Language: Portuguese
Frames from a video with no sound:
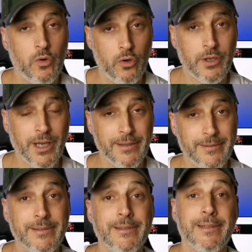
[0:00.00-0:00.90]

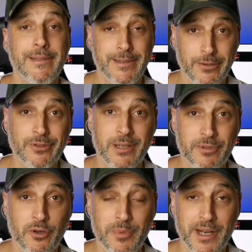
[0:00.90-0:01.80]
Ok, então
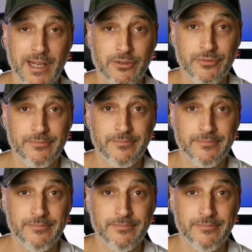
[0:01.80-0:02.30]
estamos combinados.